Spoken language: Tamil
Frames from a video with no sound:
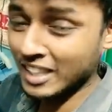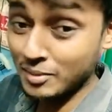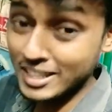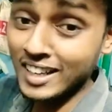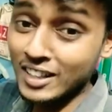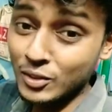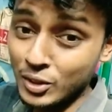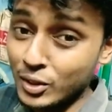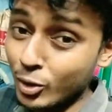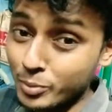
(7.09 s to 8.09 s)
நம்ம சேனலில்
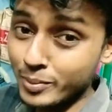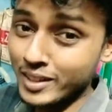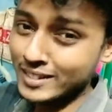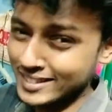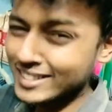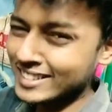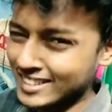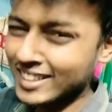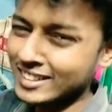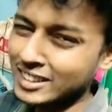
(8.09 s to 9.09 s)
இன்னும் க்ரோத்
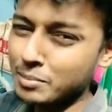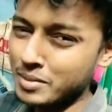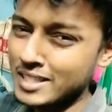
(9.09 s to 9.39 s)
பண்ணுறதுக்குன்றதுக்காக தான் அந்த